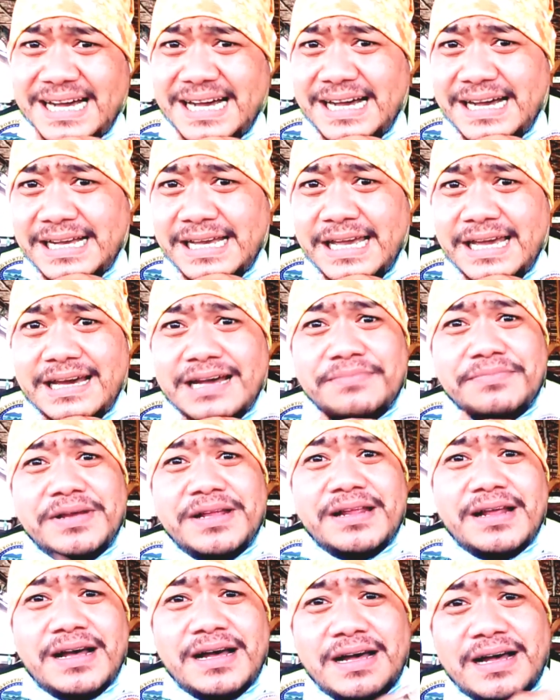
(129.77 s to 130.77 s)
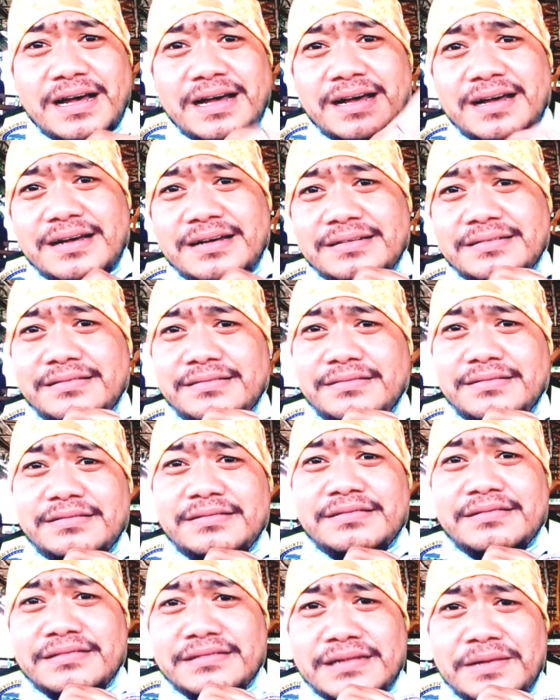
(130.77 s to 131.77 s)
Uh, gikan mi na
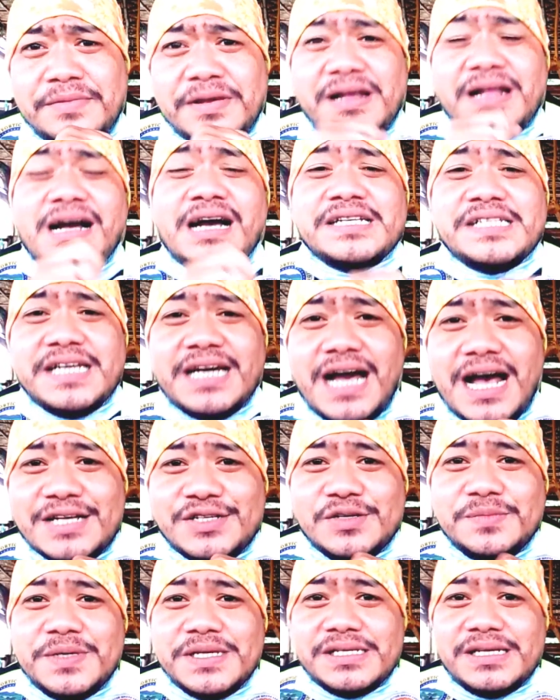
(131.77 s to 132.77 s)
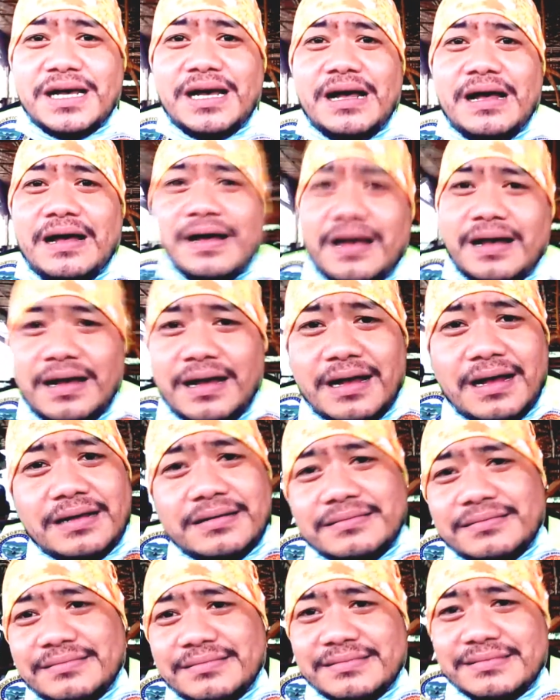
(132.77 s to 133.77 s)
nami kasikaso mi sa
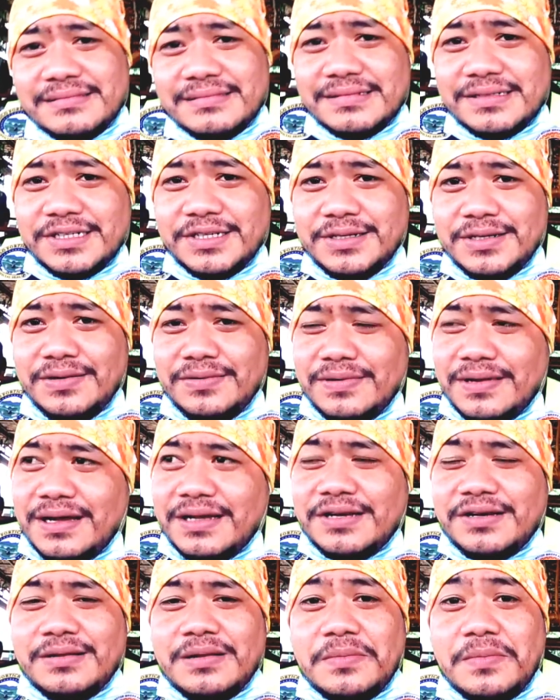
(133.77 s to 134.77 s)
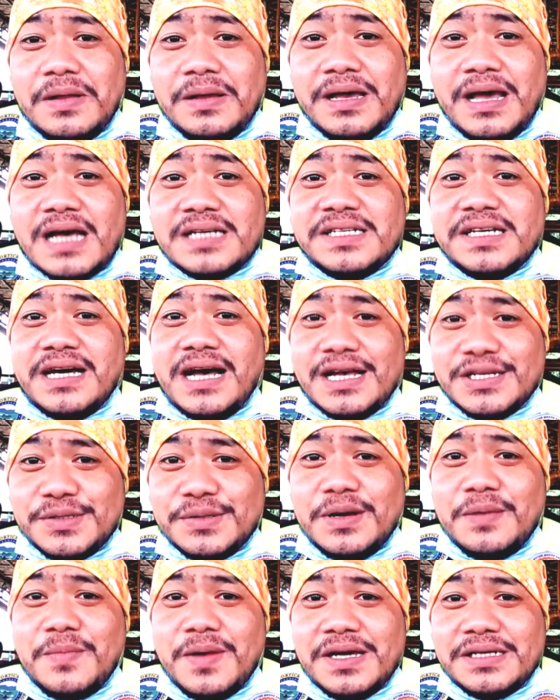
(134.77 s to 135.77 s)
you know na yan nami
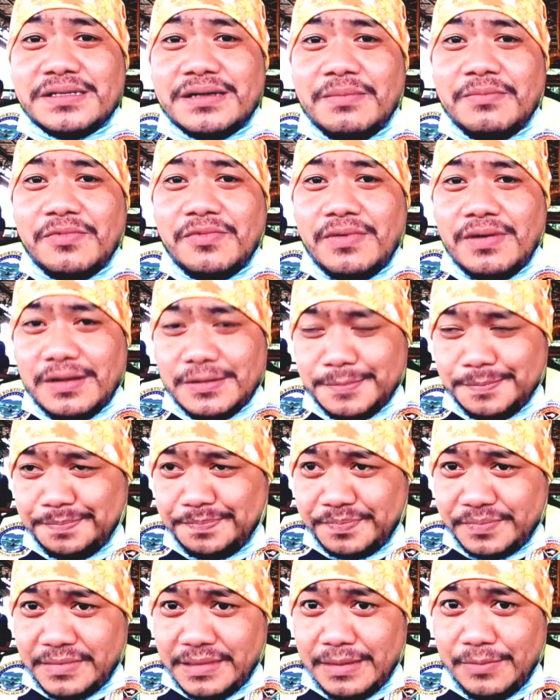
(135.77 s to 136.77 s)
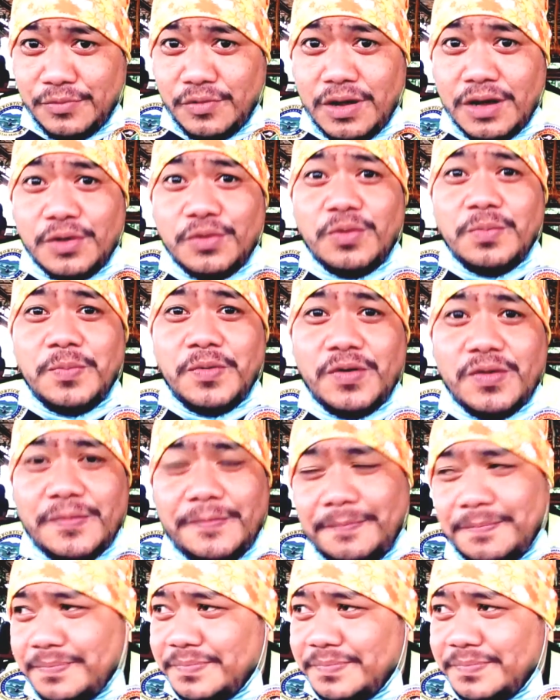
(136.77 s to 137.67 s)
asikaso gamay sa muang muang grupo.